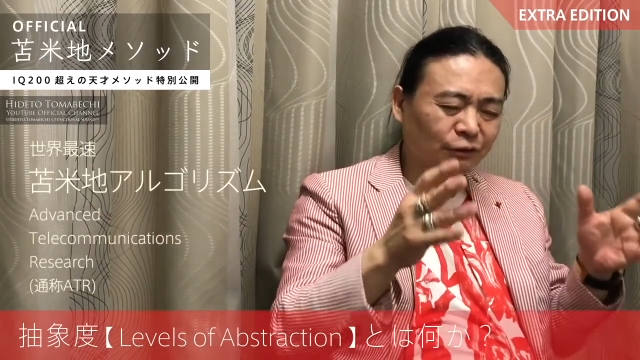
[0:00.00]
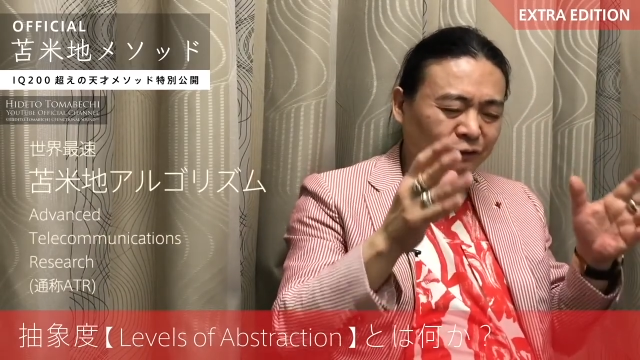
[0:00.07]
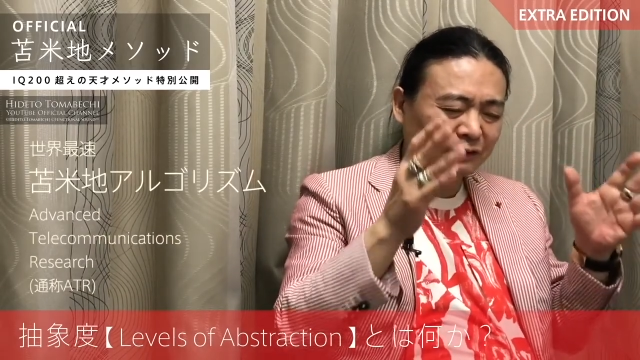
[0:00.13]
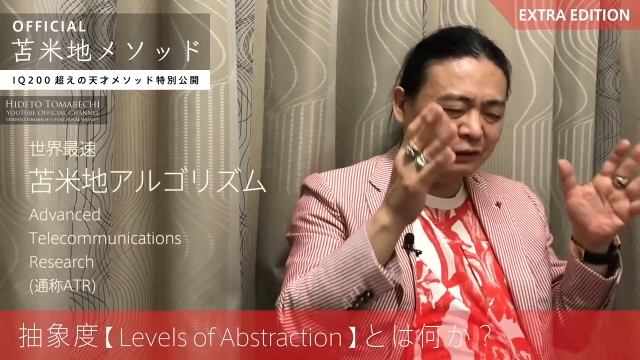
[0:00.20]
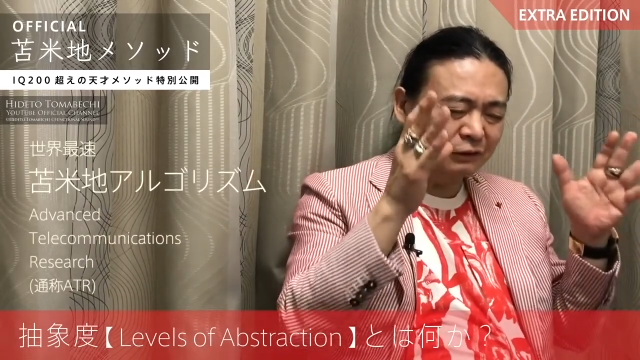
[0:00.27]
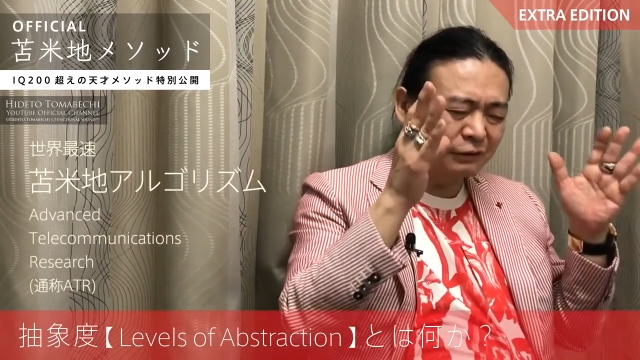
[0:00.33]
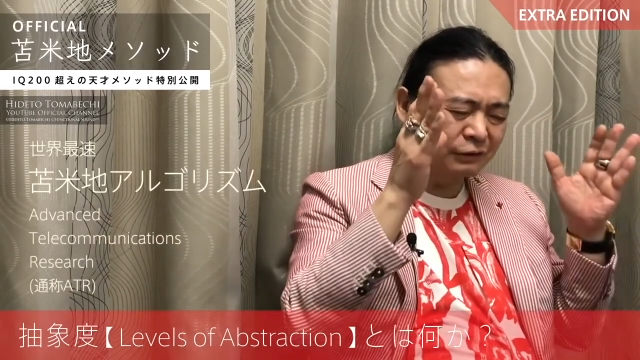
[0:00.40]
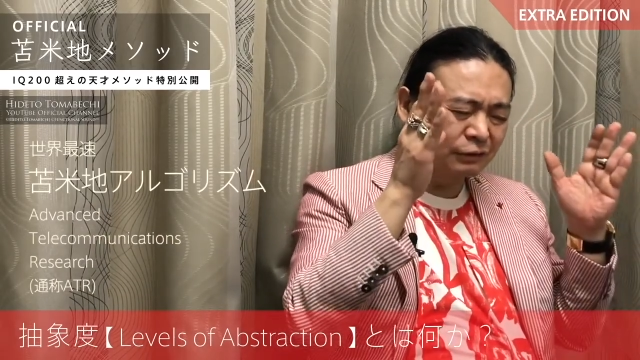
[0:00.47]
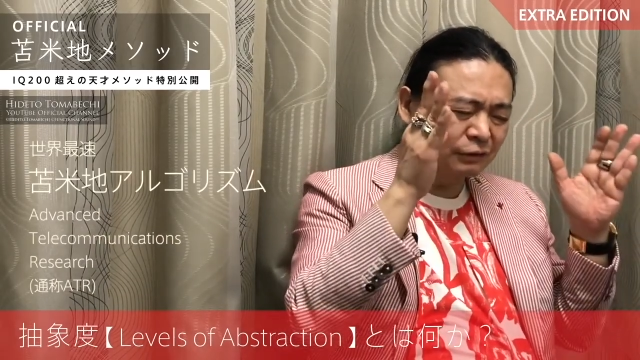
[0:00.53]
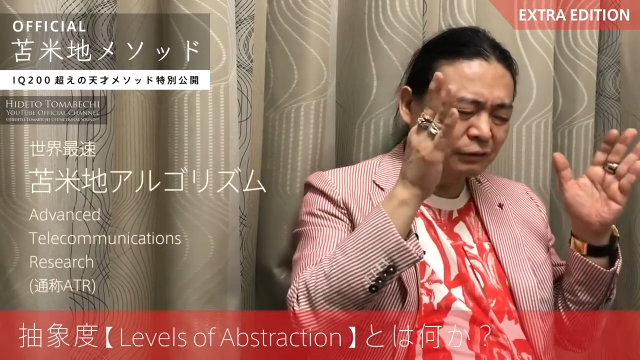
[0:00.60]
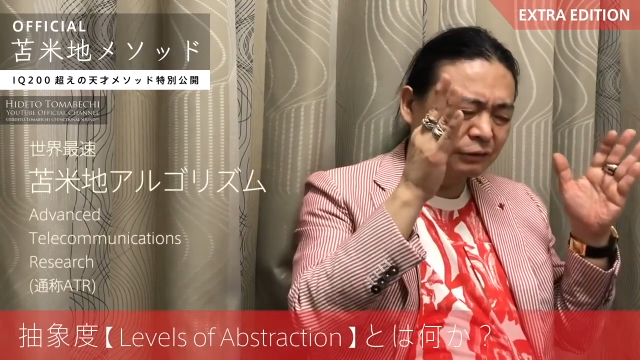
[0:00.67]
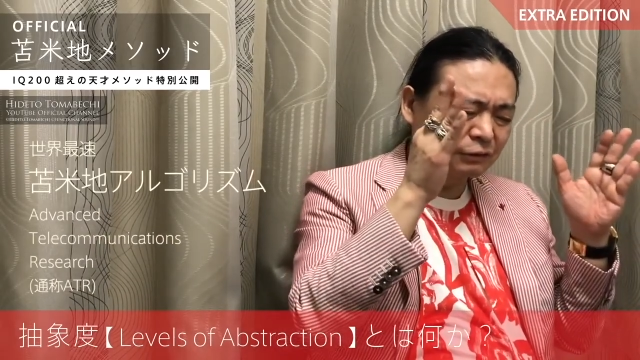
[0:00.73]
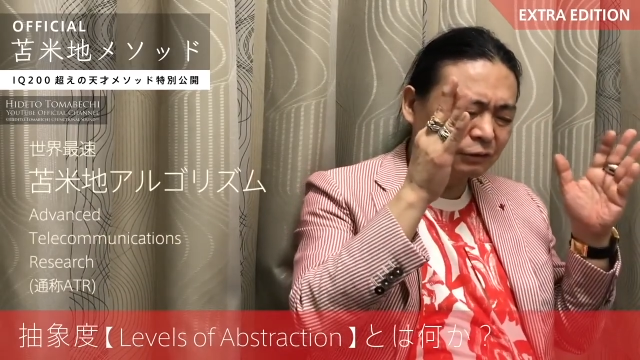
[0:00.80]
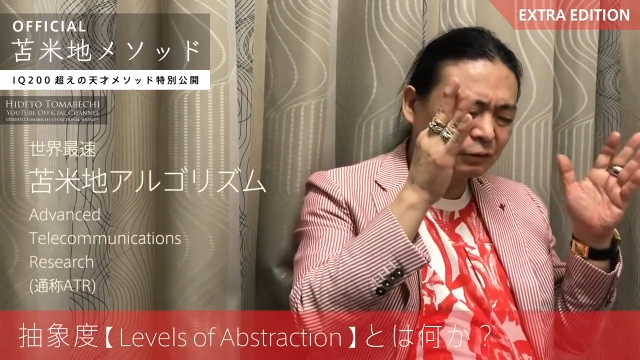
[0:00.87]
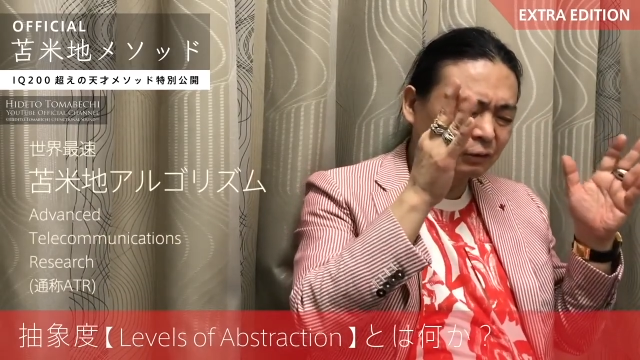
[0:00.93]
当時は
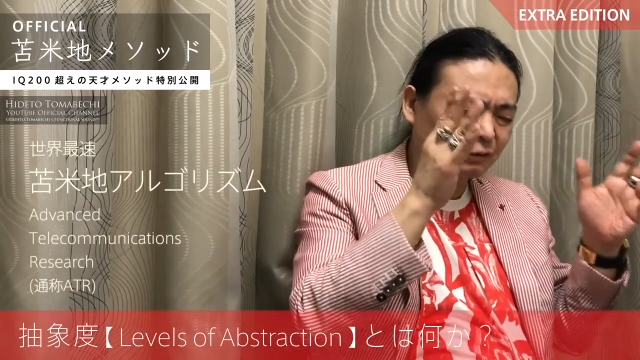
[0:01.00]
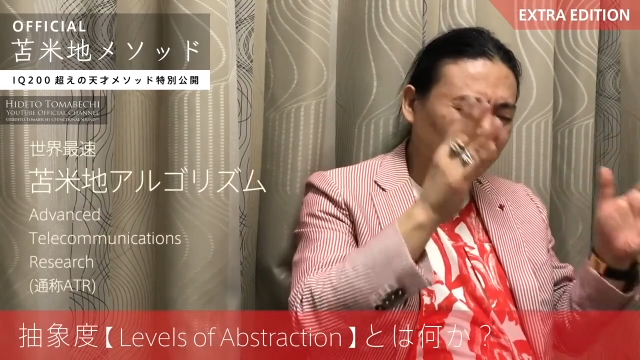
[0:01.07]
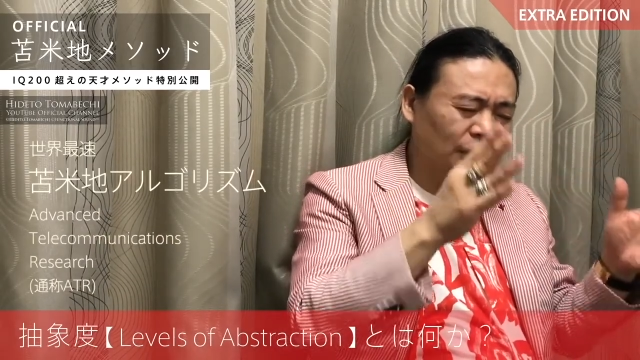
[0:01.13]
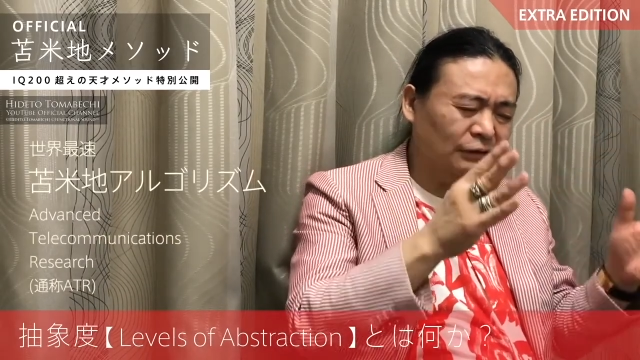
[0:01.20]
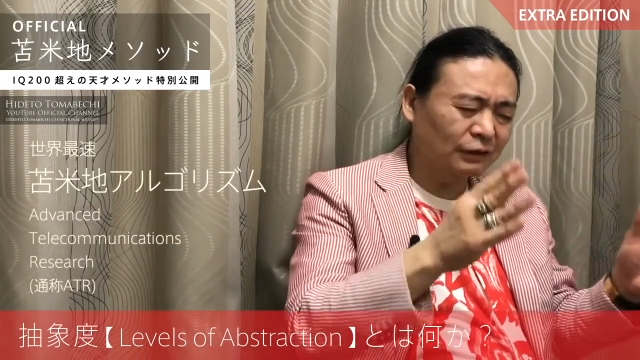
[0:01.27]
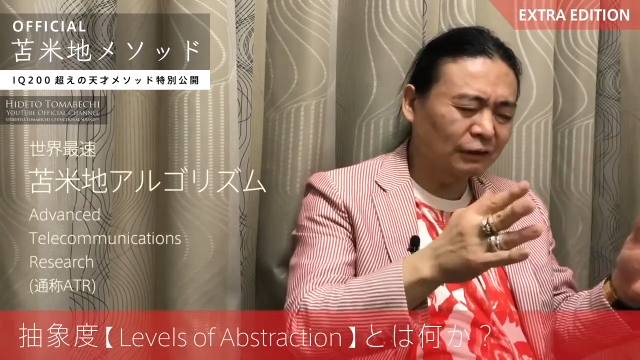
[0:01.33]
自動翻訳